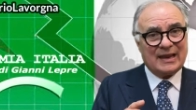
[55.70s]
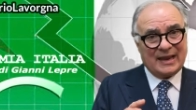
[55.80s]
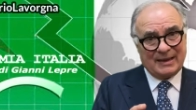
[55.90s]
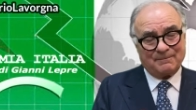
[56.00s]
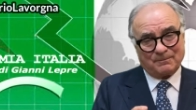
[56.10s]

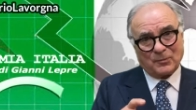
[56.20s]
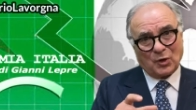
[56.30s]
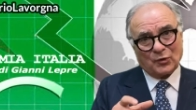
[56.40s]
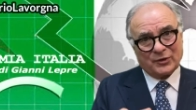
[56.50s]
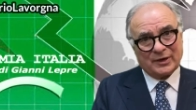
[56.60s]
e
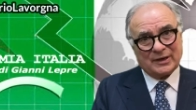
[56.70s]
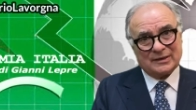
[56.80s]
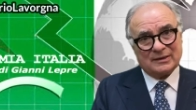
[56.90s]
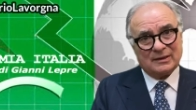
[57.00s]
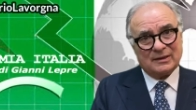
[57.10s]

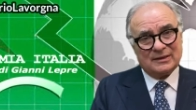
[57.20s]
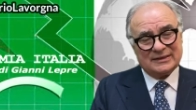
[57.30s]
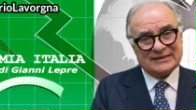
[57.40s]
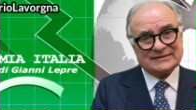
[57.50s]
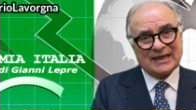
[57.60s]
con
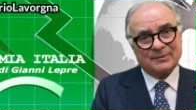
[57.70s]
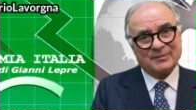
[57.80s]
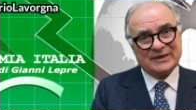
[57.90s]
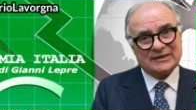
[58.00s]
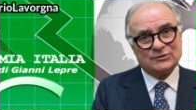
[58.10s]
i
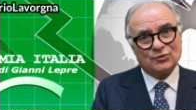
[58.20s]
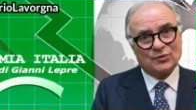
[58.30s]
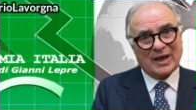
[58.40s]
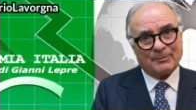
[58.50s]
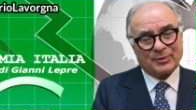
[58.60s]
termini di
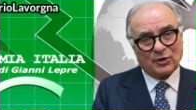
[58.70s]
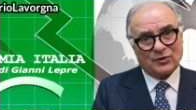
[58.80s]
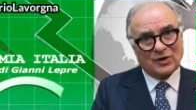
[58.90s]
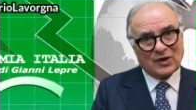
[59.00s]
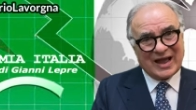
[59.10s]
una
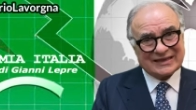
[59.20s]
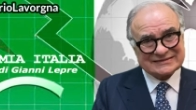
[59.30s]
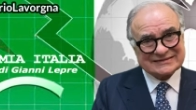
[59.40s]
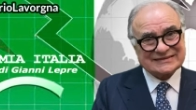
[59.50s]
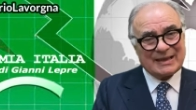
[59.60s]
proroga
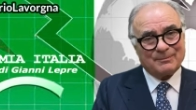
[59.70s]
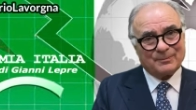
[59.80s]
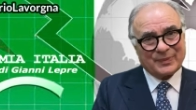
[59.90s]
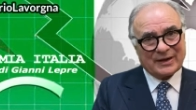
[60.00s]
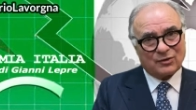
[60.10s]

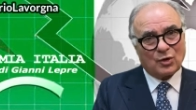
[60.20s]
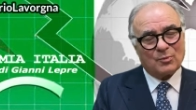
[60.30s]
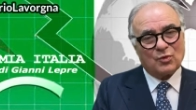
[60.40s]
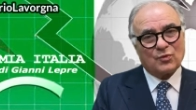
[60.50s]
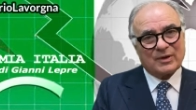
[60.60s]
sempre e
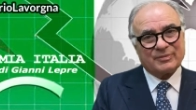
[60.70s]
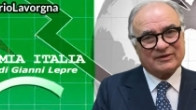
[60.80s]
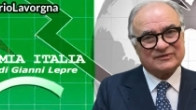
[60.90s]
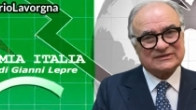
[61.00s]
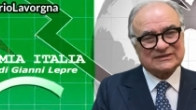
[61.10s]
comunque
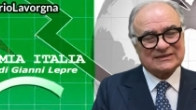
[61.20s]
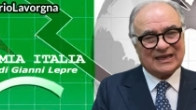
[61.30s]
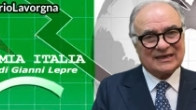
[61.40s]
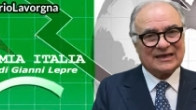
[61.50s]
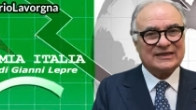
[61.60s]
previste
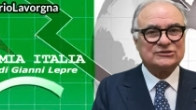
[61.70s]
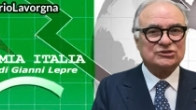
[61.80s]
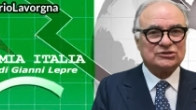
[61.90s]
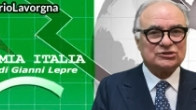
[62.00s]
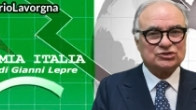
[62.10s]
dalla
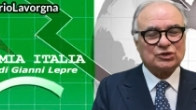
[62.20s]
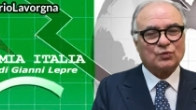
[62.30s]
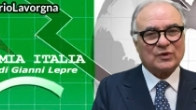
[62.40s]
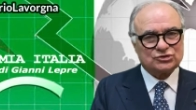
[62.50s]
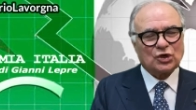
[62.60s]
legge di
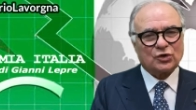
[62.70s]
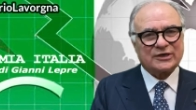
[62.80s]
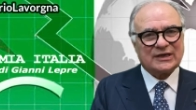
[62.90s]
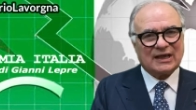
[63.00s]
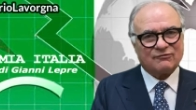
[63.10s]
5
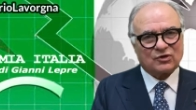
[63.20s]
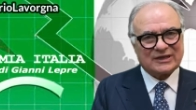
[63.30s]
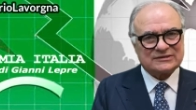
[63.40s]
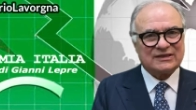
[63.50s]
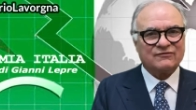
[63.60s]
giorni
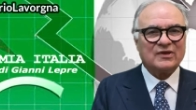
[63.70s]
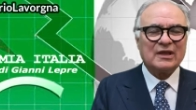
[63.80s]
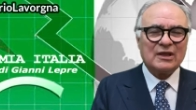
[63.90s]
lavorativi,